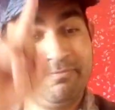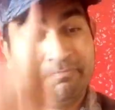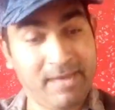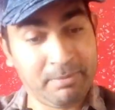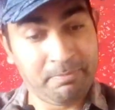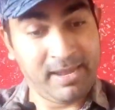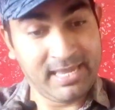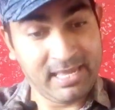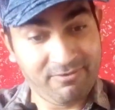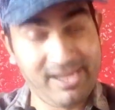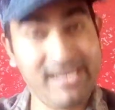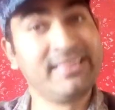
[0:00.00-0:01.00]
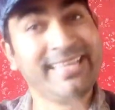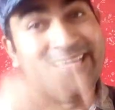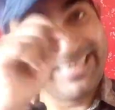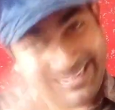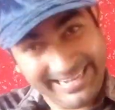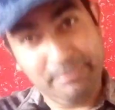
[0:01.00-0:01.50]
पर्पल करवा लेते
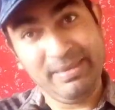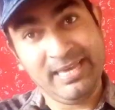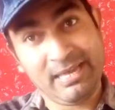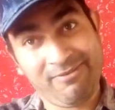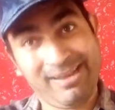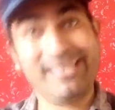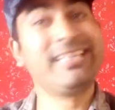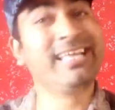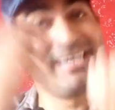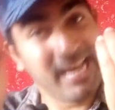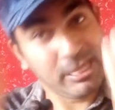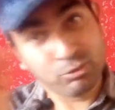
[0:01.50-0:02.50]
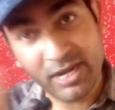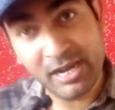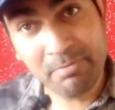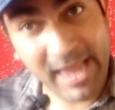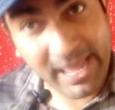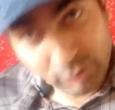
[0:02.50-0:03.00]
हैं ग्रे भी करवा लेते हैं नेचुरल
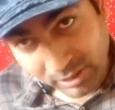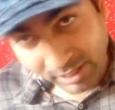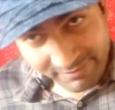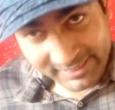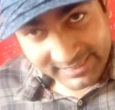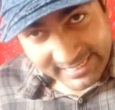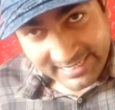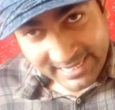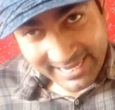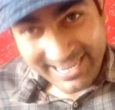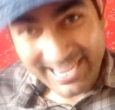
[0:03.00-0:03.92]
ब्लैक तो करवाते ही